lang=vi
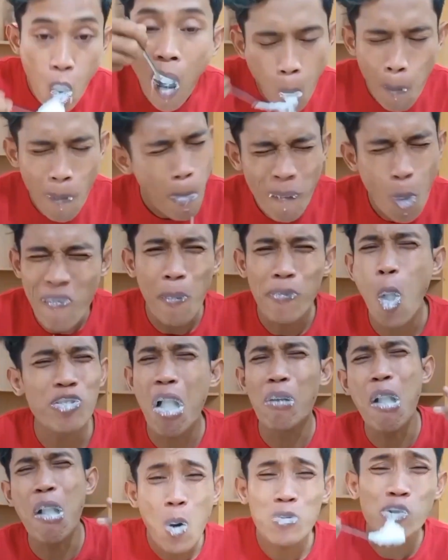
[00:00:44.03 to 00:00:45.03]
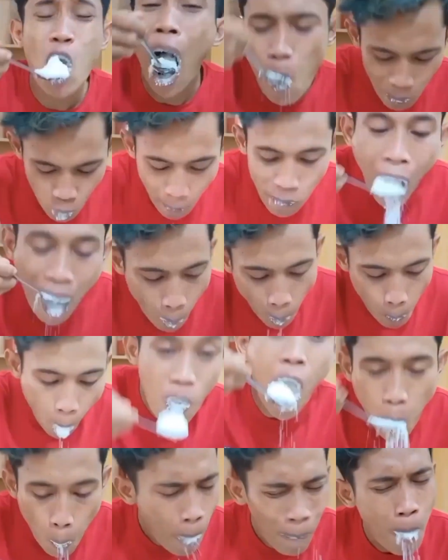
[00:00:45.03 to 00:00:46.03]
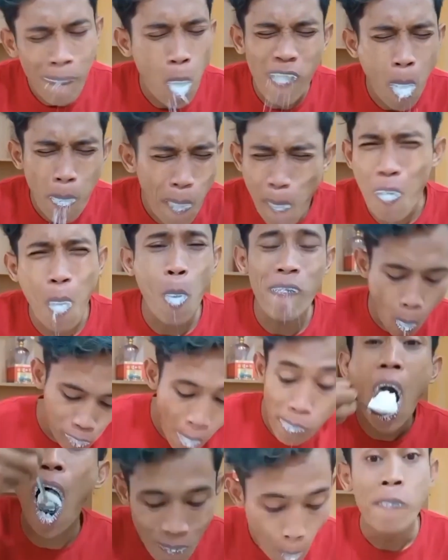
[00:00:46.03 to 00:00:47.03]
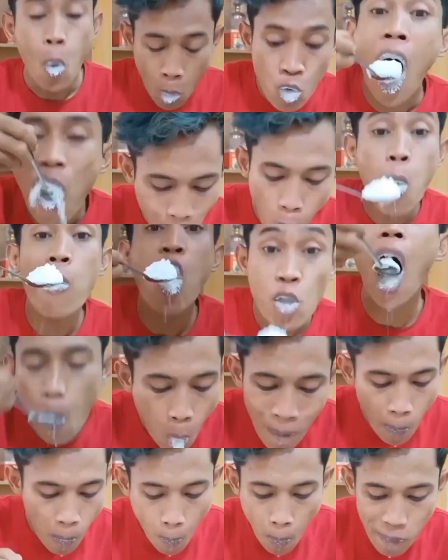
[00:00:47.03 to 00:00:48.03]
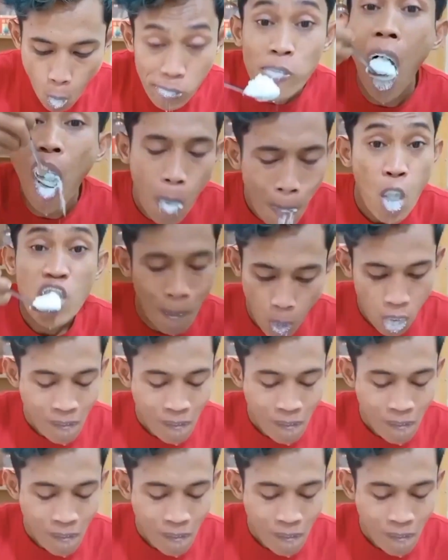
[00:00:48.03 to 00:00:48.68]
Ban đầu, chàng hot TikToker có vẻ khá bình tĩnh, không hề cảm thấy mặn hay khó ăn gì.